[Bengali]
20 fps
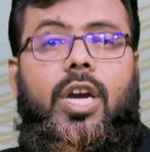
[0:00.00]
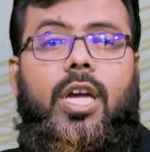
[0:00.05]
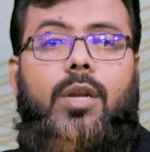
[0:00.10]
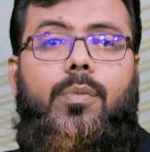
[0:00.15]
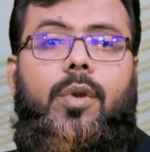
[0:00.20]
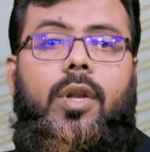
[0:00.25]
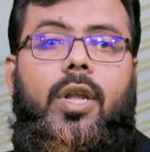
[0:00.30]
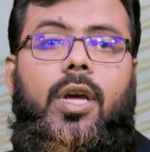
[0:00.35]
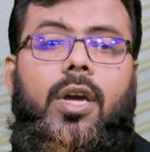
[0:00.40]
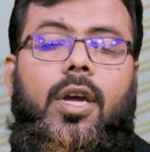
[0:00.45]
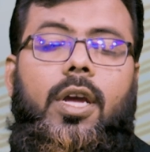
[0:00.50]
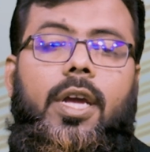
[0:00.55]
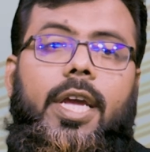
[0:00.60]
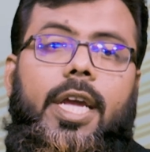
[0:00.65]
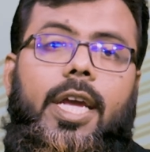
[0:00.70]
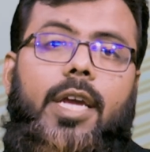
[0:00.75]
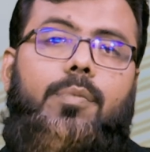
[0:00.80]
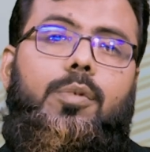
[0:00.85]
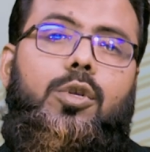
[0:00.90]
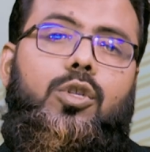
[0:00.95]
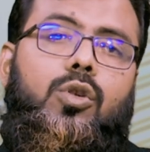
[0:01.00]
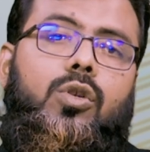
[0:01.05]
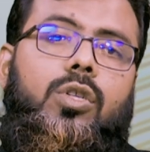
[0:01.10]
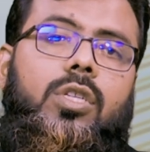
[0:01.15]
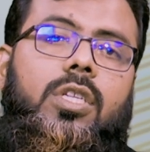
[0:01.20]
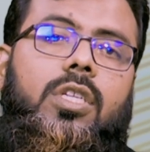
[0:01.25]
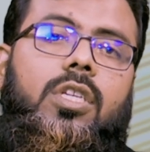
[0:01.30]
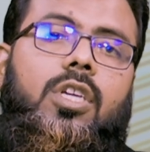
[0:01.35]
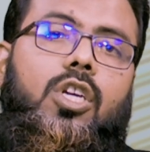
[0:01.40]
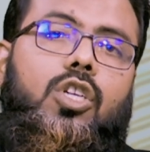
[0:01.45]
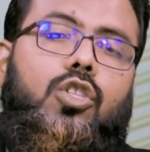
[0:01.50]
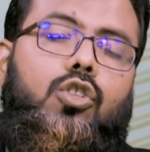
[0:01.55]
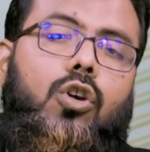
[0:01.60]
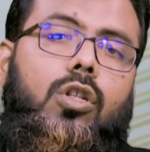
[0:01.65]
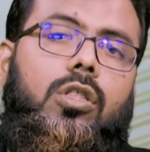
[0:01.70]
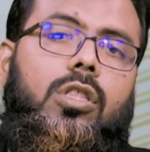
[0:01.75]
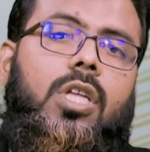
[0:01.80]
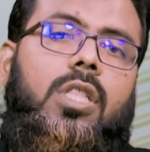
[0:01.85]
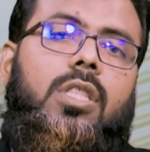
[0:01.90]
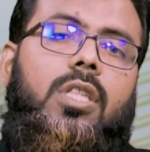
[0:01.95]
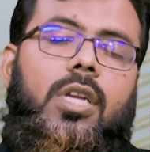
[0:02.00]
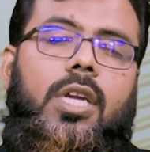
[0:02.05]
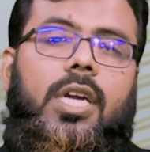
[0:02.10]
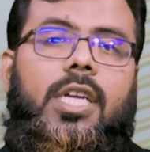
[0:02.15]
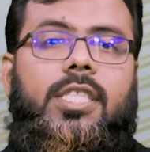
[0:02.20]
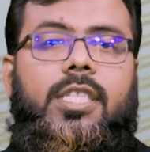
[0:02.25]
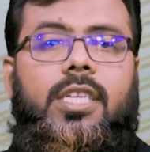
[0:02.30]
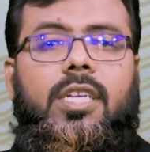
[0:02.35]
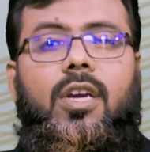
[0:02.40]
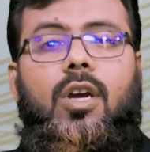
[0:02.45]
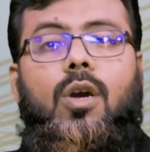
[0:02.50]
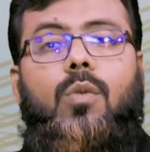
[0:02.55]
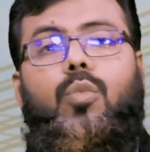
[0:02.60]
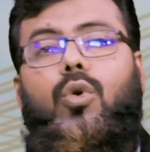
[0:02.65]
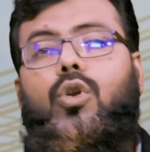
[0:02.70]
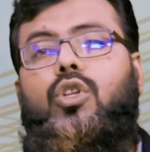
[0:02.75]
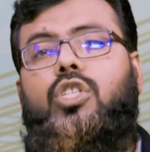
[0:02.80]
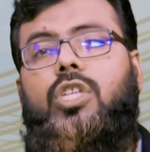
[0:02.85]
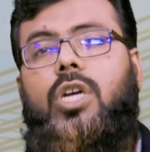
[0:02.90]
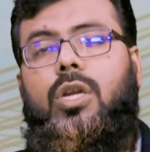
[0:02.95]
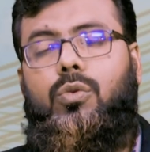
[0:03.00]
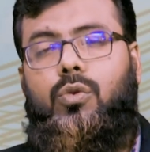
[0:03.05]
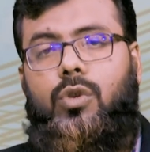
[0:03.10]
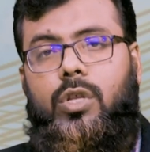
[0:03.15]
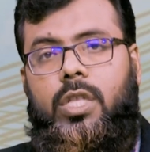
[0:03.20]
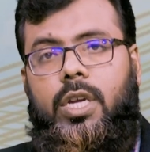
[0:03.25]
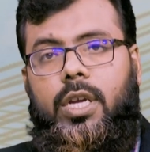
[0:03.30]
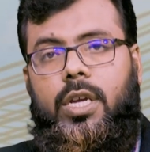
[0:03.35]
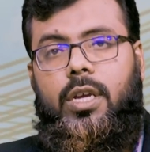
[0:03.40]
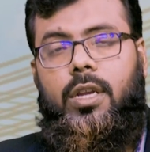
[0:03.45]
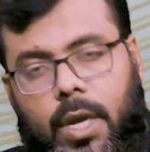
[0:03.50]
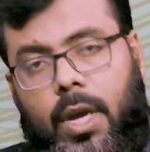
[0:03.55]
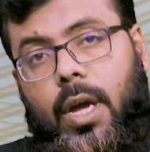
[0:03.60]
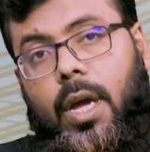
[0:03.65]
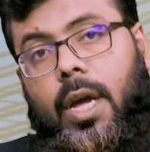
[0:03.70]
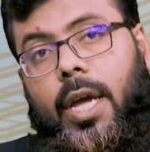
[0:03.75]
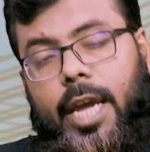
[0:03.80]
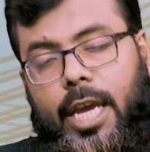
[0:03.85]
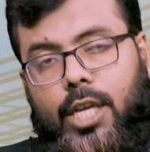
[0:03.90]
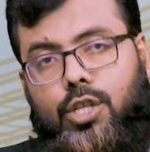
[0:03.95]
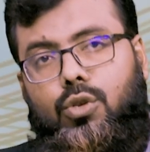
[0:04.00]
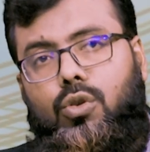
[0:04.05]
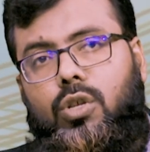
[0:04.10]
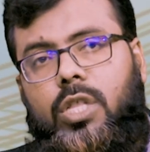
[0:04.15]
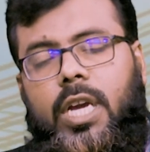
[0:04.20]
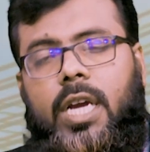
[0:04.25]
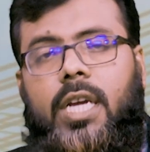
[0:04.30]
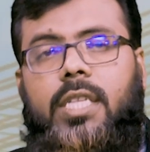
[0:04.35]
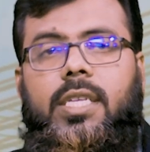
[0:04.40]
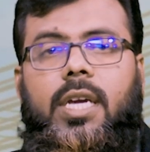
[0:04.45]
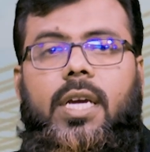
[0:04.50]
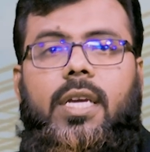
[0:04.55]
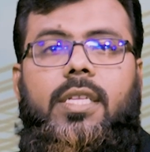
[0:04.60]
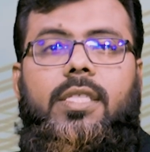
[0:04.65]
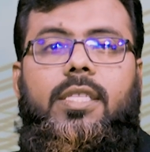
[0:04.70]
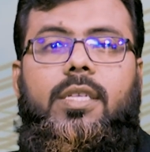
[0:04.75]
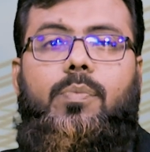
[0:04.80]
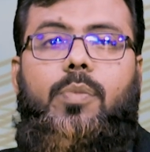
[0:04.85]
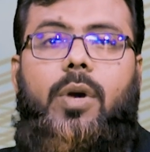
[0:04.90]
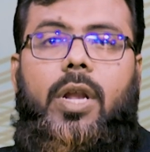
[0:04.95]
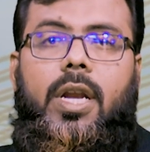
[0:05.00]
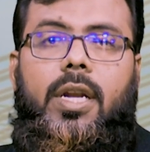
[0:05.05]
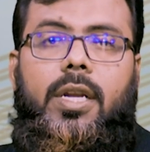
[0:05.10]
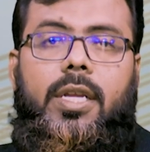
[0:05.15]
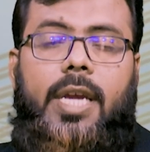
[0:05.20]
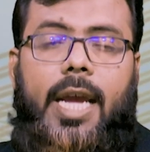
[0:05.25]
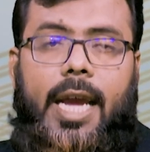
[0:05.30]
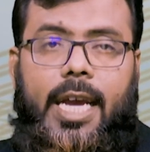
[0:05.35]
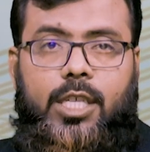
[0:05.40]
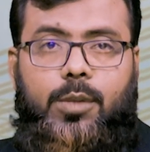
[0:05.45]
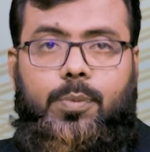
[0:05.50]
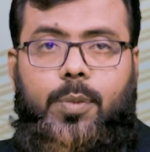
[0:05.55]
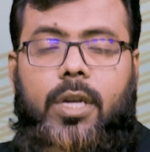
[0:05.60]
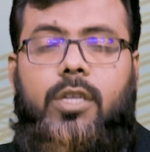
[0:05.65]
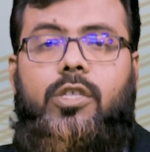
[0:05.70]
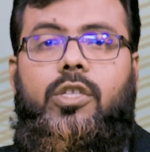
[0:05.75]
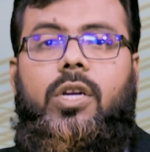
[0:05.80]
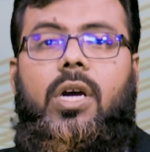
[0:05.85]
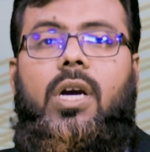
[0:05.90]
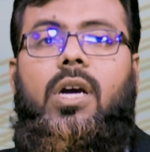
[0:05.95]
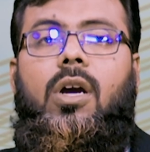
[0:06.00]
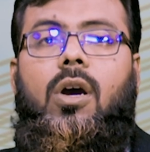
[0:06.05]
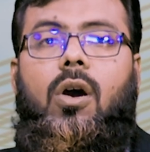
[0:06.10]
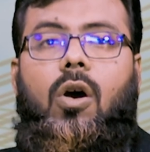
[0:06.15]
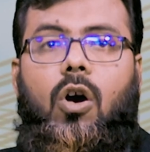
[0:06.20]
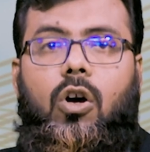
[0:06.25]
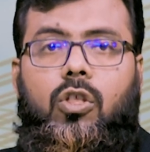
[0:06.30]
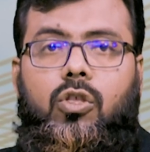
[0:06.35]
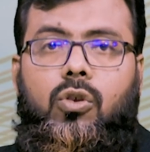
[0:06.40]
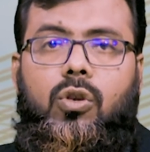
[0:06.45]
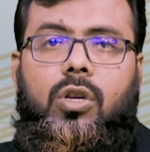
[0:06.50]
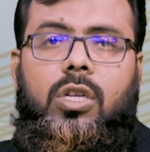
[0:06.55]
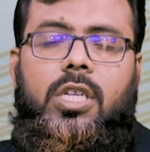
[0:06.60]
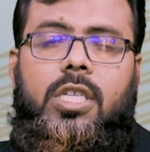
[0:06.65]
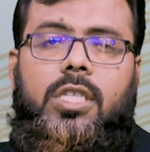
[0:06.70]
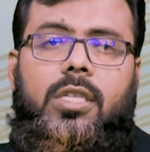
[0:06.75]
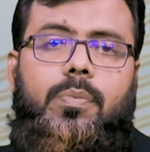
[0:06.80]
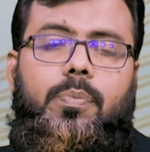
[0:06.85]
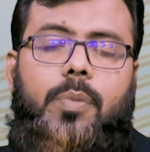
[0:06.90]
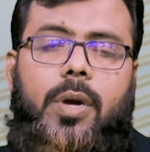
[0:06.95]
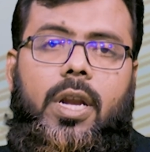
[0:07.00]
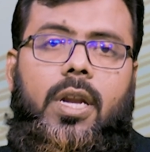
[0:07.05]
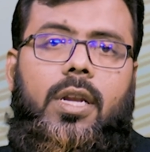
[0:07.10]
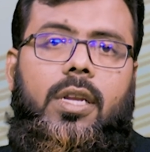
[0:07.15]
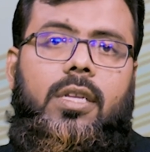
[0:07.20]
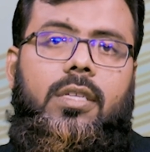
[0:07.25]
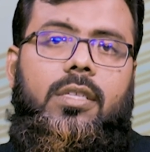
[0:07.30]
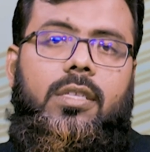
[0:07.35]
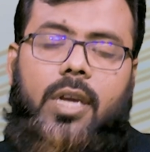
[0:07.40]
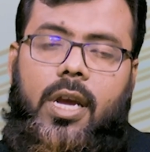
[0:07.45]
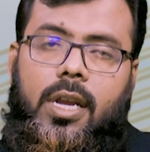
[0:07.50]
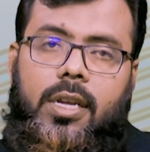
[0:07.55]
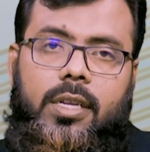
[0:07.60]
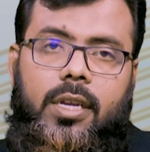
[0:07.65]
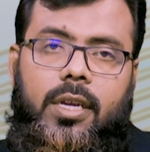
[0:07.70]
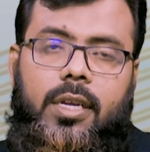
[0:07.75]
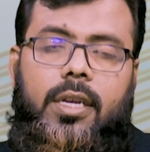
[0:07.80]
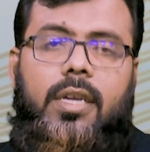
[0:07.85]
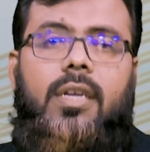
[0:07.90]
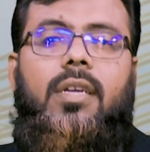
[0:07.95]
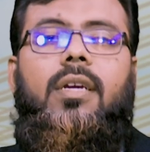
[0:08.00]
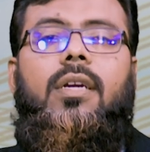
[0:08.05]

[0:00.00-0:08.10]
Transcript: আনবে না এই বিষয়টি সন্তানদের কাছে পরিষ্কার করে থাকেন এজন্য দেখা যায় যে প্যারেন্টিং এক্সপার্টরা অথরিটেটিভ প্যারেন্টিং স্টাইলটাকে